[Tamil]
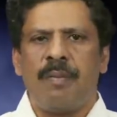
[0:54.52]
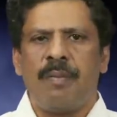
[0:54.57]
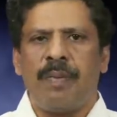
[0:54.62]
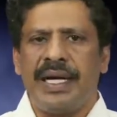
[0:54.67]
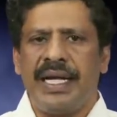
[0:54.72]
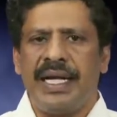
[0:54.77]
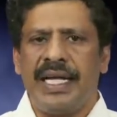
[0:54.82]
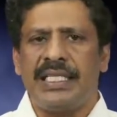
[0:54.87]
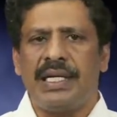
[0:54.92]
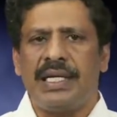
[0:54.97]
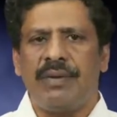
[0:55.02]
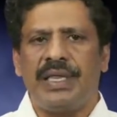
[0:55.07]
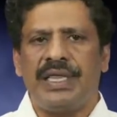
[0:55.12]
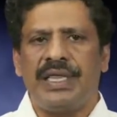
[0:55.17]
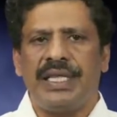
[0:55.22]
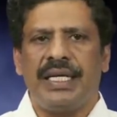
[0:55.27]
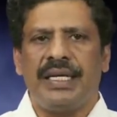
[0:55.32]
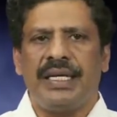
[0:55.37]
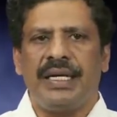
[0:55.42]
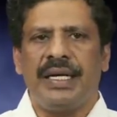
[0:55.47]

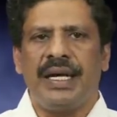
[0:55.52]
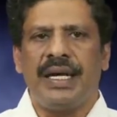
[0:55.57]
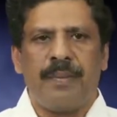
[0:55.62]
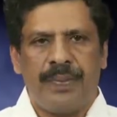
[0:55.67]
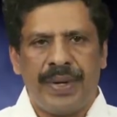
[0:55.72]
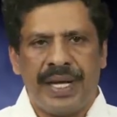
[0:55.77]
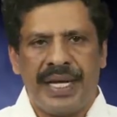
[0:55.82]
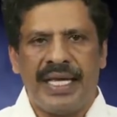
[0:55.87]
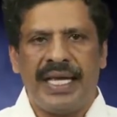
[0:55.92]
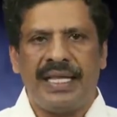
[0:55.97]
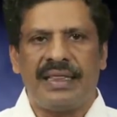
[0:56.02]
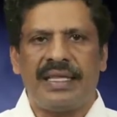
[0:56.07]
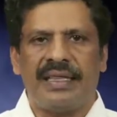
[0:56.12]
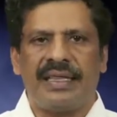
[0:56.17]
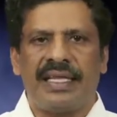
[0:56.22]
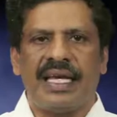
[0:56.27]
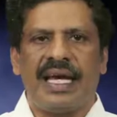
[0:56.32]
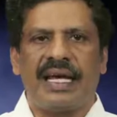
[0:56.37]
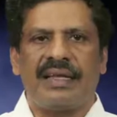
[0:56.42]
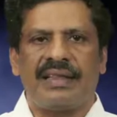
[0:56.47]
பன்னீர்செல்வத்தின் பெரிய
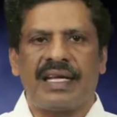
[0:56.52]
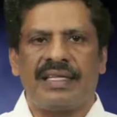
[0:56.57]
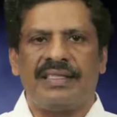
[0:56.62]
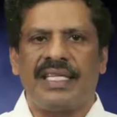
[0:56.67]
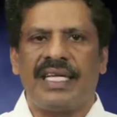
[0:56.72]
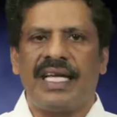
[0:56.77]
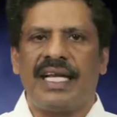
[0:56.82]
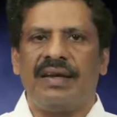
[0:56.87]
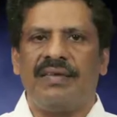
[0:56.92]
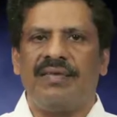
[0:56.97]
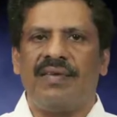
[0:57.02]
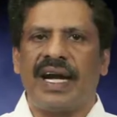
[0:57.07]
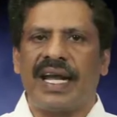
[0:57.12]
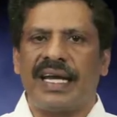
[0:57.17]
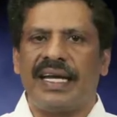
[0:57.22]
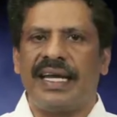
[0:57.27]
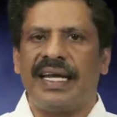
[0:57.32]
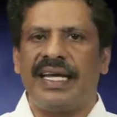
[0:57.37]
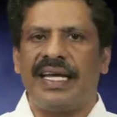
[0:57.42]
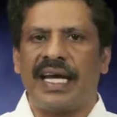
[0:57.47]
தந்தையார் தஞ்சையில்
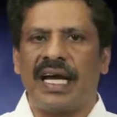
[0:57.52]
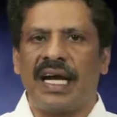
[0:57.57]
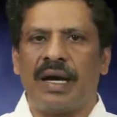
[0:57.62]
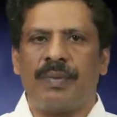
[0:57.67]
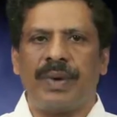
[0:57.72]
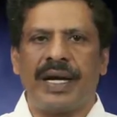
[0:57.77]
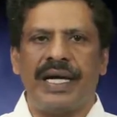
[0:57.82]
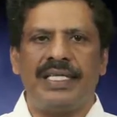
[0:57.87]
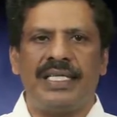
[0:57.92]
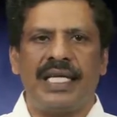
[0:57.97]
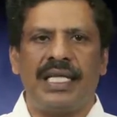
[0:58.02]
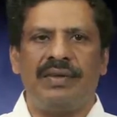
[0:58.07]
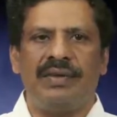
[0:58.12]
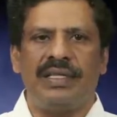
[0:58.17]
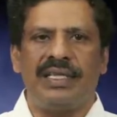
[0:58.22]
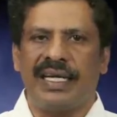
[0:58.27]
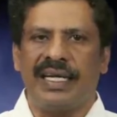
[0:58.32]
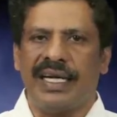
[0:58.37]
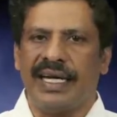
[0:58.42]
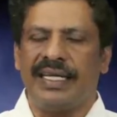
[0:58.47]
வழக்கறிஞராக பணி செய்து
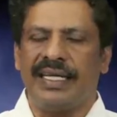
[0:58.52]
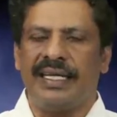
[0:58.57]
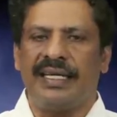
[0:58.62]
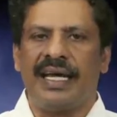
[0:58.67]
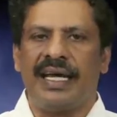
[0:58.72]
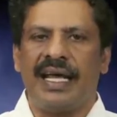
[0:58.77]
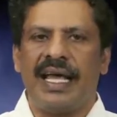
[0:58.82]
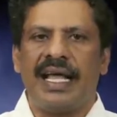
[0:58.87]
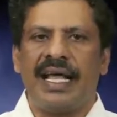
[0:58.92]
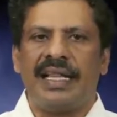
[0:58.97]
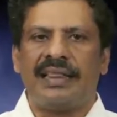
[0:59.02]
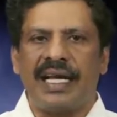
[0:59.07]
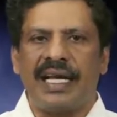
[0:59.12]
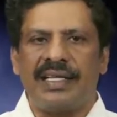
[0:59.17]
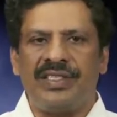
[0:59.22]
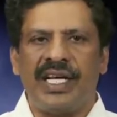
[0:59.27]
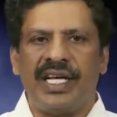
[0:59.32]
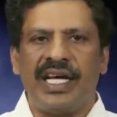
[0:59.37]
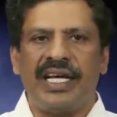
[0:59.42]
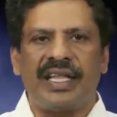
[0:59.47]
வந்த நிலையில்
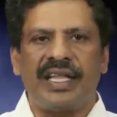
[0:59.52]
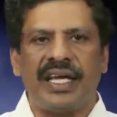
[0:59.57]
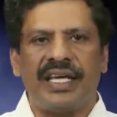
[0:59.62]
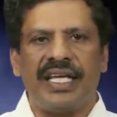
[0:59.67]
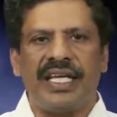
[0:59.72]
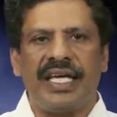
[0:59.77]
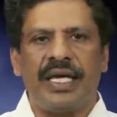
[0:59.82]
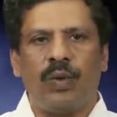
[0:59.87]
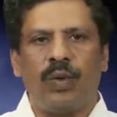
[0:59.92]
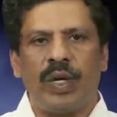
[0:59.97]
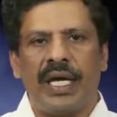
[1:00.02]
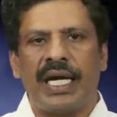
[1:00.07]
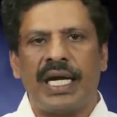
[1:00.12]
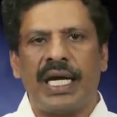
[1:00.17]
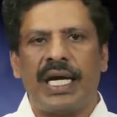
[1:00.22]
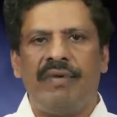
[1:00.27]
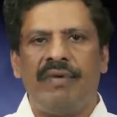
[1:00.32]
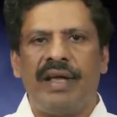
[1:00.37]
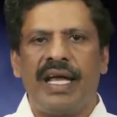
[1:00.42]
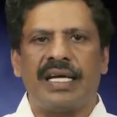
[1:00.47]
தஞ்சையில் தங்கி
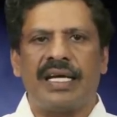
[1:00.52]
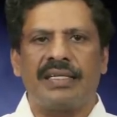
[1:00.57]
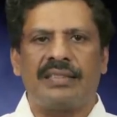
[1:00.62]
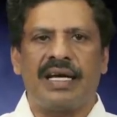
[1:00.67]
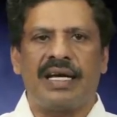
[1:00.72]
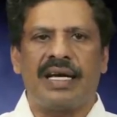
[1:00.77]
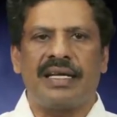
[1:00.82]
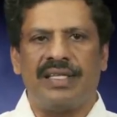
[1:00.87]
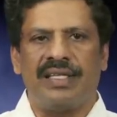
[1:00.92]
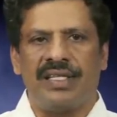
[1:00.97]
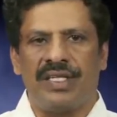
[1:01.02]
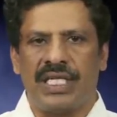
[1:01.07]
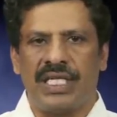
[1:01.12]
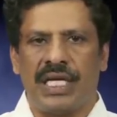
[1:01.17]
உயர்கல்வியை கற்றார் திரு